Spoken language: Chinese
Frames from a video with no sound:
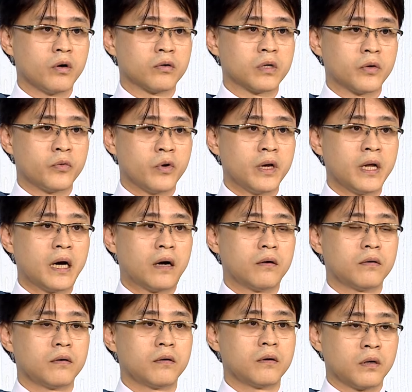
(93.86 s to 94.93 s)
有的原料，
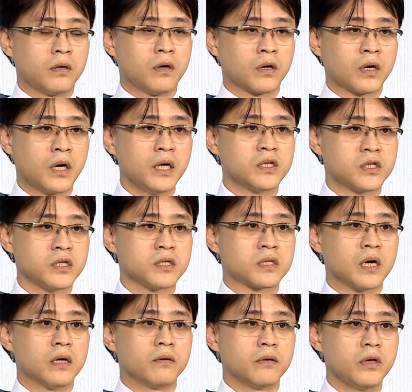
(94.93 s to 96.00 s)
哦，可以制
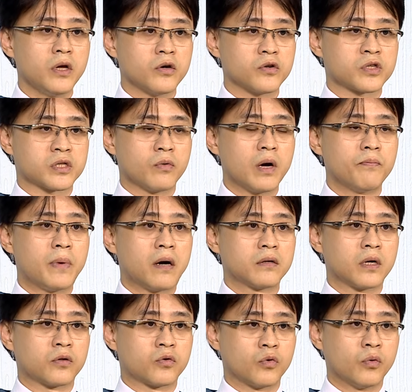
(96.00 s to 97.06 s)
成六十万包
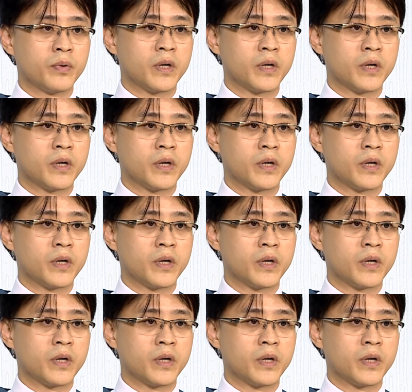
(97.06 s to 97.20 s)
的毒